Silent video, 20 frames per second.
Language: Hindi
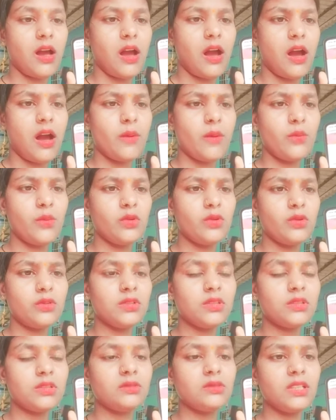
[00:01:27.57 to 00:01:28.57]
आप
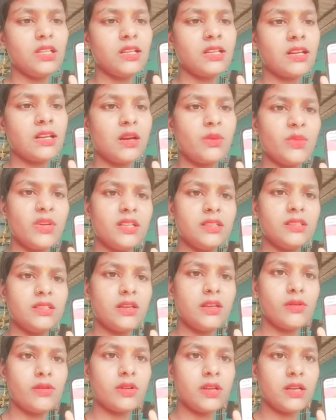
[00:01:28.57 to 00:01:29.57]
लोग उनके कमेंट
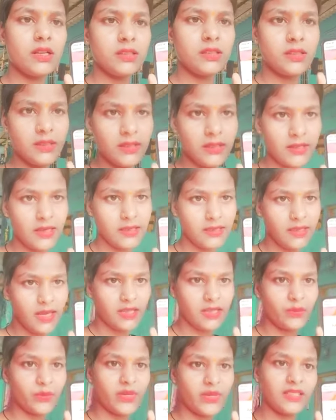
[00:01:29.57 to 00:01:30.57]
जरूर कर दीजिएगा
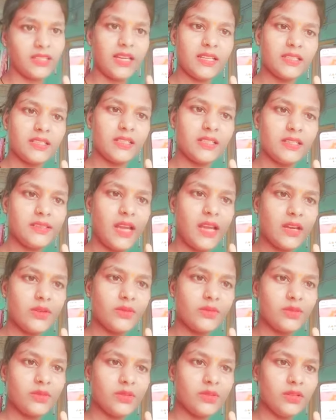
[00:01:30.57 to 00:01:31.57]
ताकि पता चल जाए
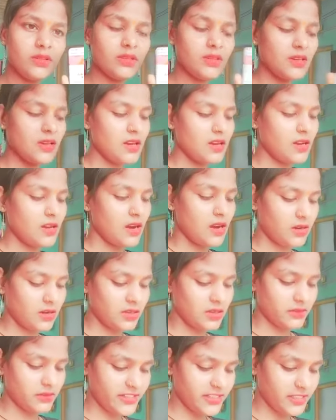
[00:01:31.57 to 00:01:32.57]
उनको और
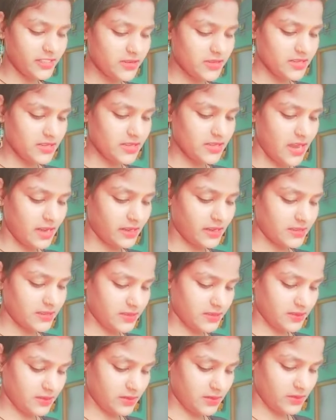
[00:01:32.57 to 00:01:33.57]
एक वीडियो चला के
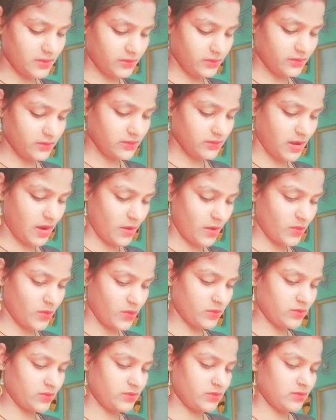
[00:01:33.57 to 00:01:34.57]
देखती हूँ आप
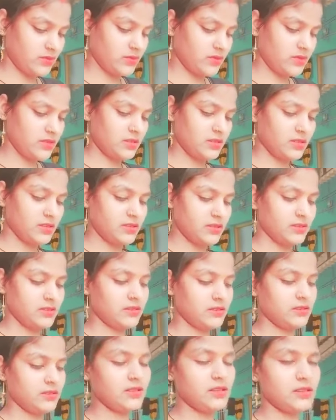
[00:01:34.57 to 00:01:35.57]
लोगों
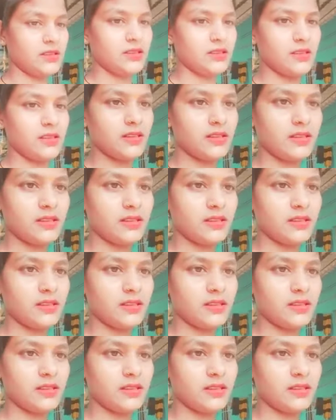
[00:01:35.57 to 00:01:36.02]
को देखिए